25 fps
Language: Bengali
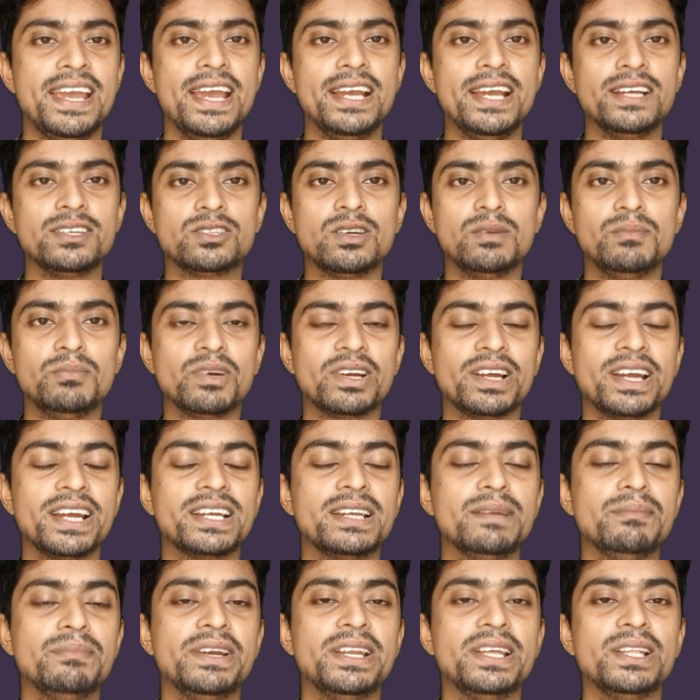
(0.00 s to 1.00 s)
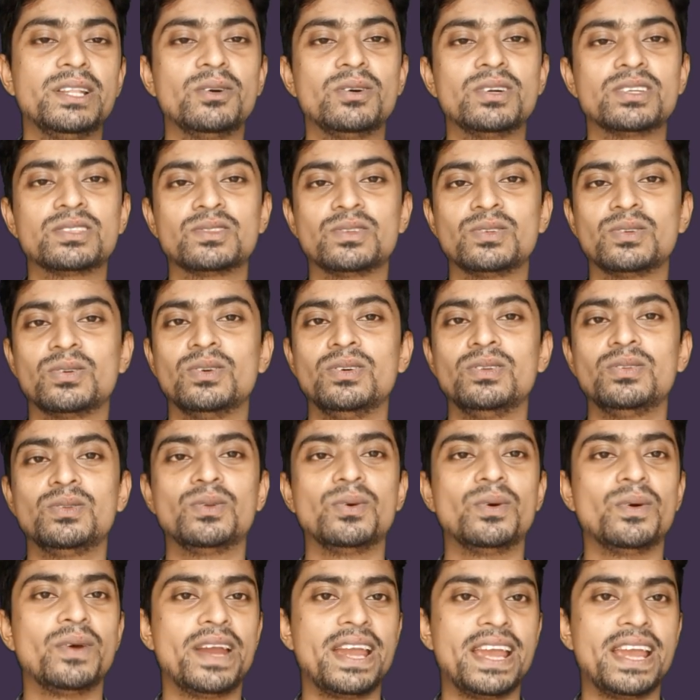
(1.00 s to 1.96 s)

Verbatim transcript: এই সম্পর্কে একটি ভিডিও দেওয়ার জন্য তো